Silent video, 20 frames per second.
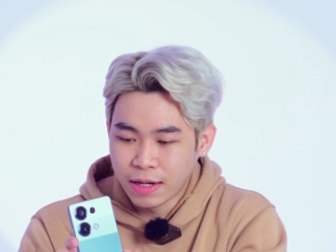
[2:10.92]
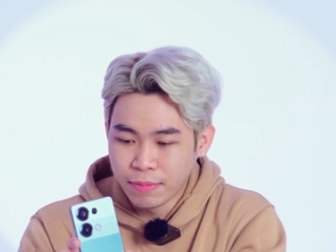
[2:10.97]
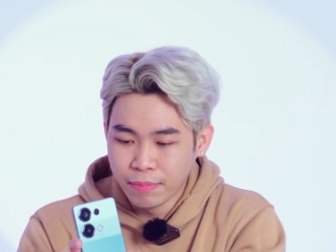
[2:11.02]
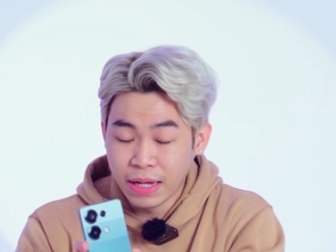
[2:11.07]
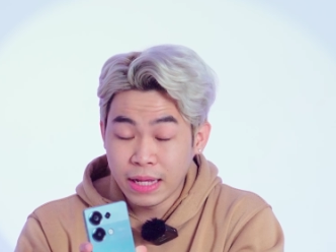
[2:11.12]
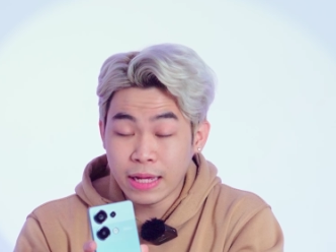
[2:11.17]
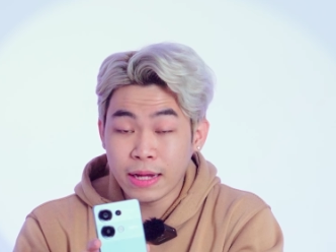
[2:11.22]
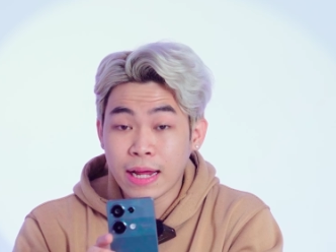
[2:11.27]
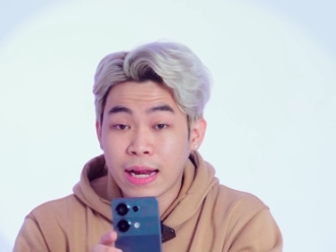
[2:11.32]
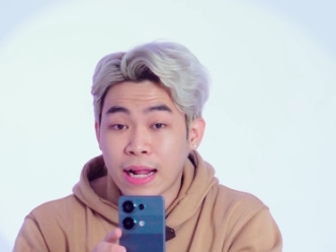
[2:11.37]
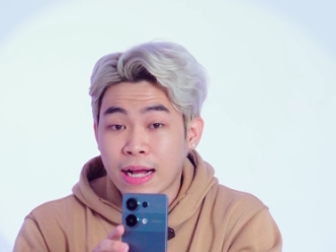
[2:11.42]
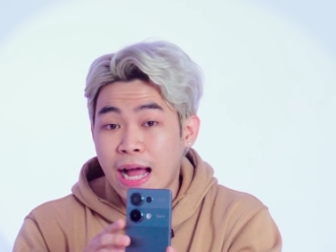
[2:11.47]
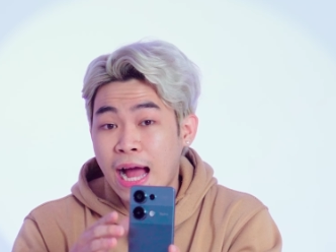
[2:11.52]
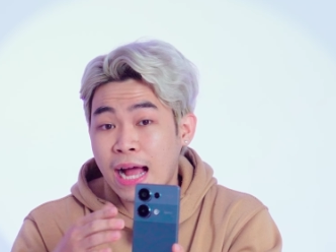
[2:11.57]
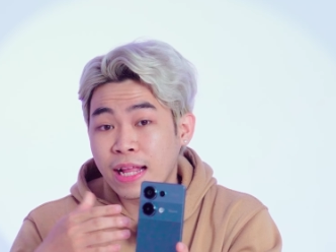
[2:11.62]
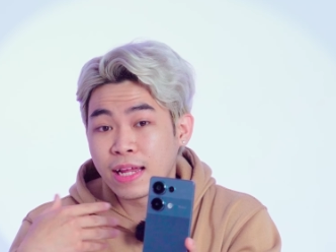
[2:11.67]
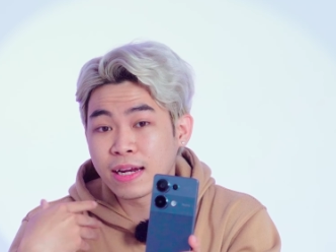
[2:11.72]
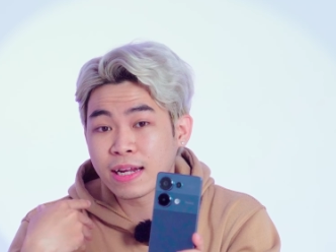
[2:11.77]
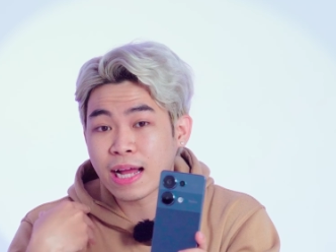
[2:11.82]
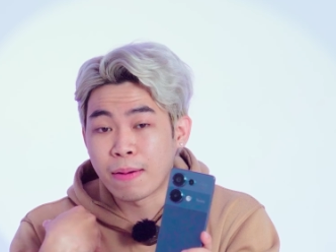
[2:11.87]
thân mình nhá, đây là
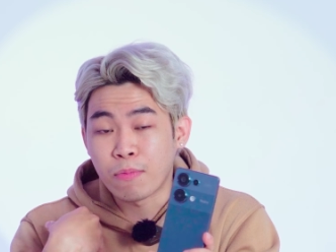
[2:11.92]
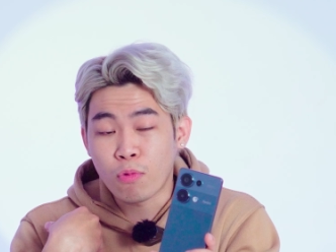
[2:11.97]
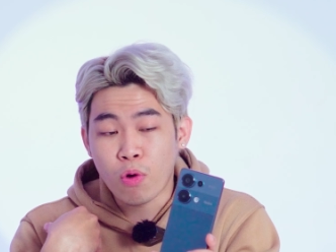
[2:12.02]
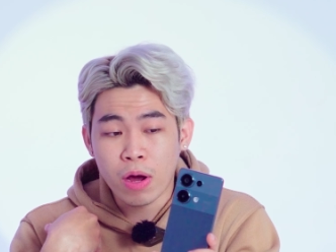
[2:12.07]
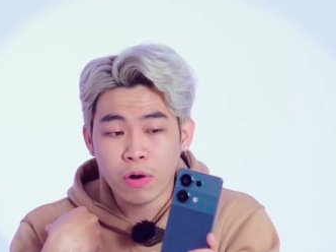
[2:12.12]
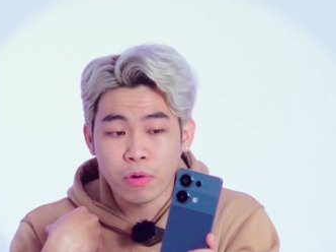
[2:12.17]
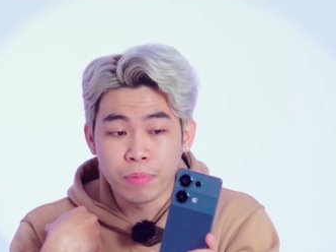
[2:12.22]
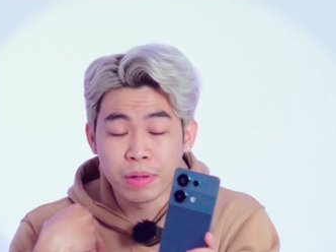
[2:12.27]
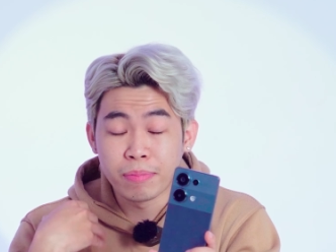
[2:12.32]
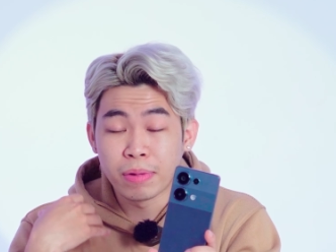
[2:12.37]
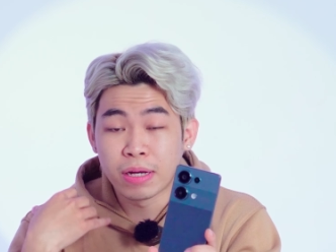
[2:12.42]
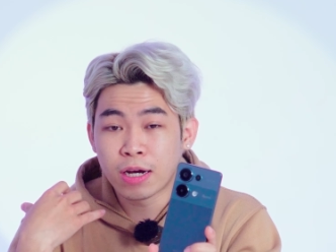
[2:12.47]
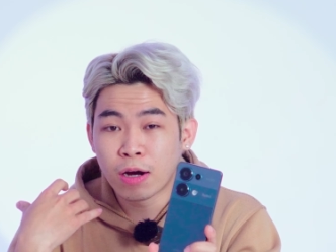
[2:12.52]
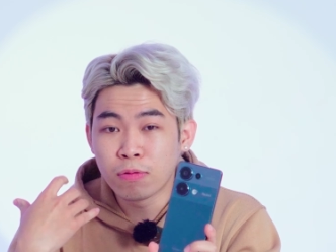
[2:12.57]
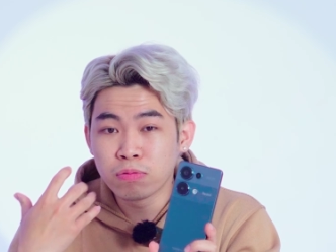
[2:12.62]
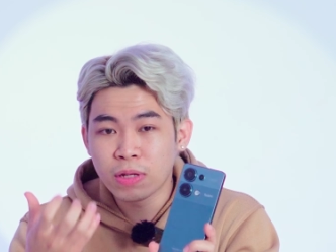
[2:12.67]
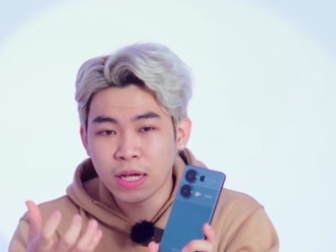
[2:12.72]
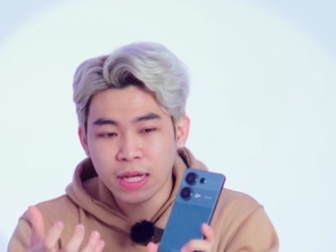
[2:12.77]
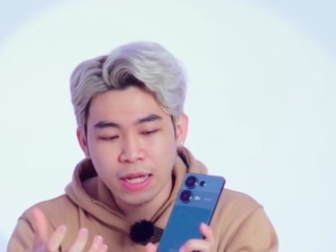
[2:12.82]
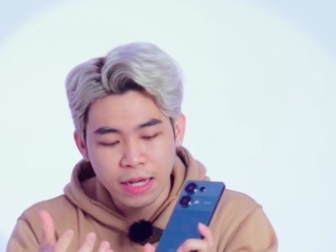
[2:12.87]
cá nhân cảm quan của mình
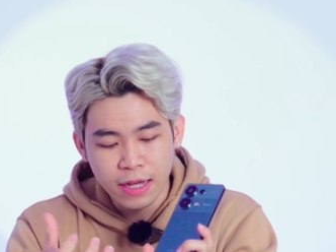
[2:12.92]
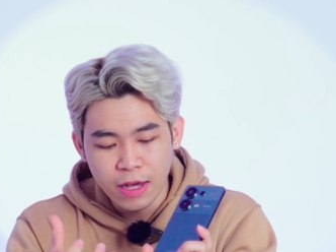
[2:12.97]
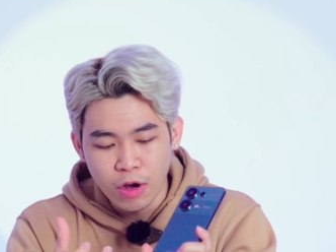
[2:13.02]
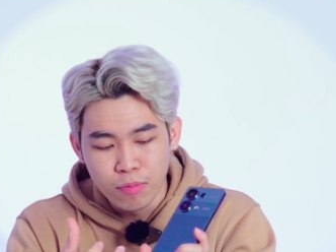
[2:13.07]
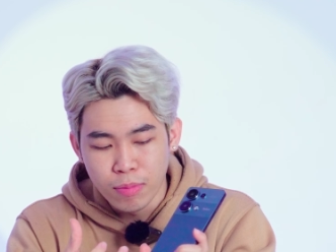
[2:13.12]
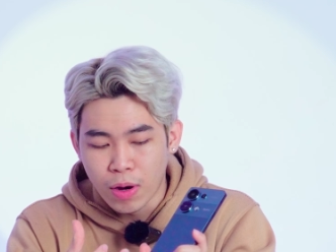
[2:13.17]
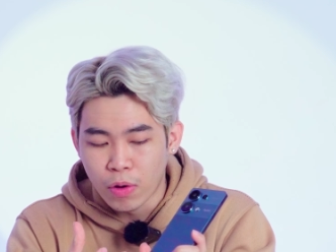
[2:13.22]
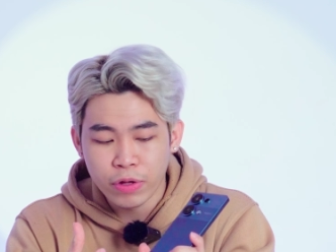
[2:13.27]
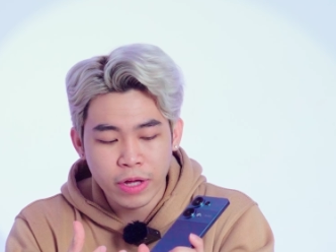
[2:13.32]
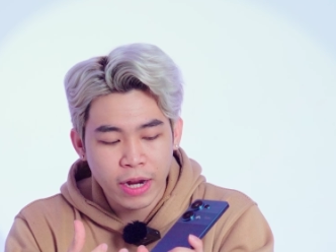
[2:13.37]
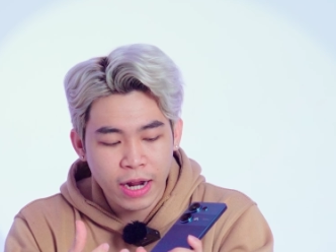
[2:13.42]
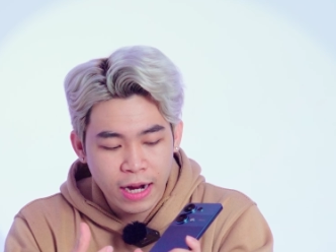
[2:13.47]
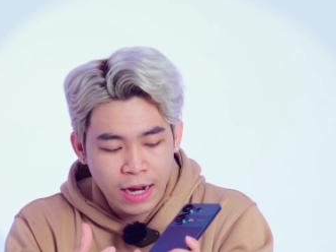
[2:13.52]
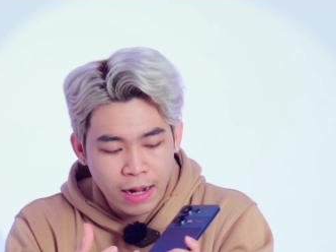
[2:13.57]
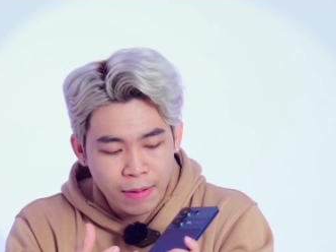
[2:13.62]
không thích cái kiểu màu như này